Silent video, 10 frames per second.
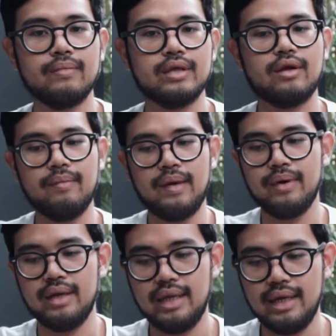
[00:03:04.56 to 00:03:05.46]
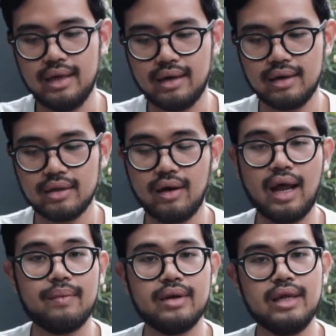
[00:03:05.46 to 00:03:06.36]
จะต้องมีพื้นที่ก็คือต้อง
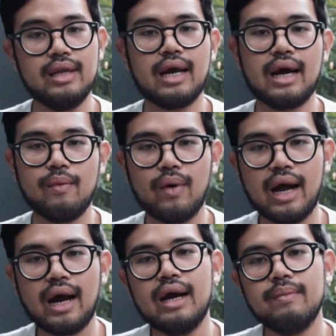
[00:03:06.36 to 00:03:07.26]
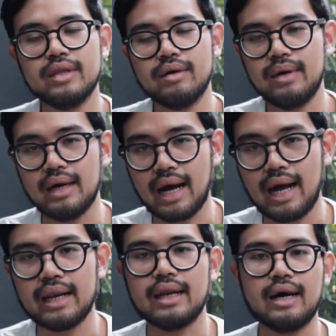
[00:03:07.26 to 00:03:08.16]
หาพื้นที่ในการวางให้มันเสมอ
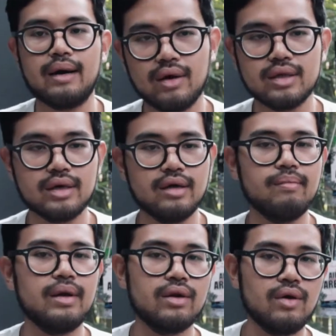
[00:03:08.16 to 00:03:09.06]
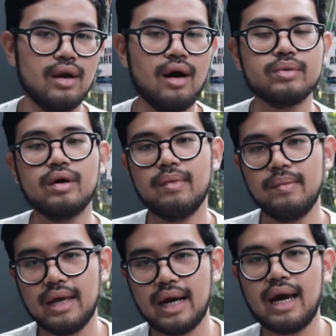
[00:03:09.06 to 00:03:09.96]
กันนะครับก่อนจะขึ้นบินโดยรอบต้องไม่
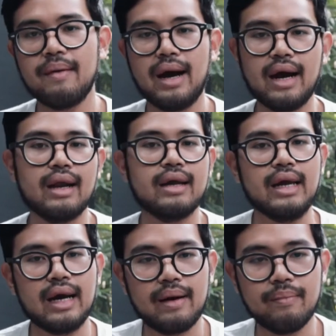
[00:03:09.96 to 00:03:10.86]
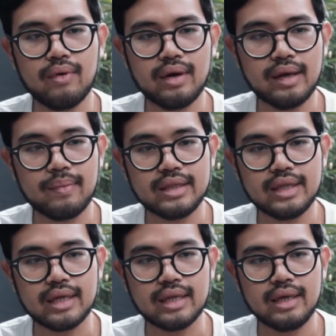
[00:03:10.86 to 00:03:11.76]
มีอะไรบ้างอะไรเงี้ยครับพวกนี้จะเป็น
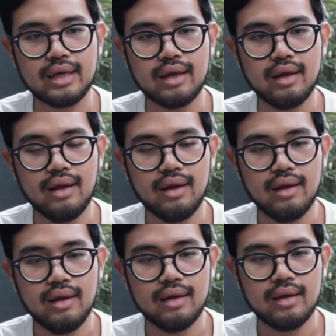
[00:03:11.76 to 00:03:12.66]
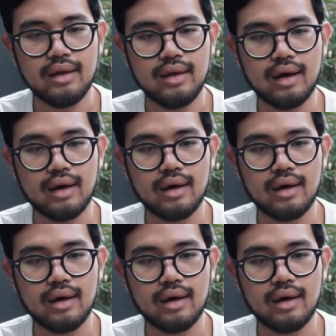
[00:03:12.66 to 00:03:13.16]
สิ่งที่ที่